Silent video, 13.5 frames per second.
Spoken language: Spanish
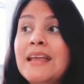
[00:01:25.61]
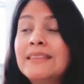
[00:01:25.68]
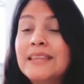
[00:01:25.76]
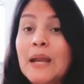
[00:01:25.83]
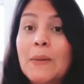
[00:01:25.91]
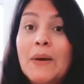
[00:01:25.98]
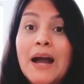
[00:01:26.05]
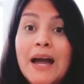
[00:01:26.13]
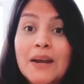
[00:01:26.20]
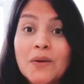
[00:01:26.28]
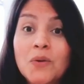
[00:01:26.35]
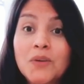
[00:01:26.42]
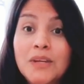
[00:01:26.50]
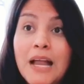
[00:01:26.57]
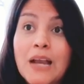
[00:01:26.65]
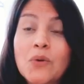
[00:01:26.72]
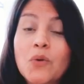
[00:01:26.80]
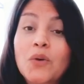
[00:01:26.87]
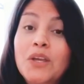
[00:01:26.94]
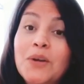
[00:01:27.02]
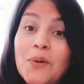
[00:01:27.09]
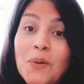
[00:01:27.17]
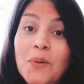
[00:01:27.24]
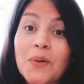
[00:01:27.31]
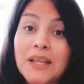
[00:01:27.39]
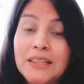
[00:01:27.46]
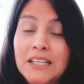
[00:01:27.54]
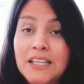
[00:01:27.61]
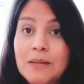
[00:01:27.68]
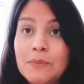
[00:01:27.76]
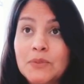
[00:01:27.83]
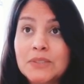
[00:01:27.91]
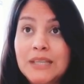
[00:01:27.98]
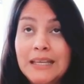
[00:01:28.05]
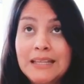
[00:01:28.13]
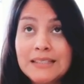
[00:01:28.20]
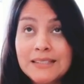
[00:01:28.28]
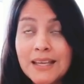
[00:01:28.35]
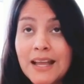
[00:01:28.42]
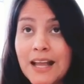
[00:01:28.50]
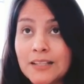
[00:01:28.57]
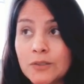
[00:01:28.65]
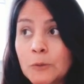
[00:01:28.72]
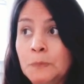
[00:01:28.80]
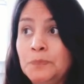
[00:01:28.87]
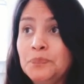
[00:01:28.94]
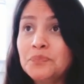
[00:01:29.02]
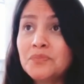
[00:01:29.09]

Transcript: trabajar con algo y con lo que tenemos. En este caso,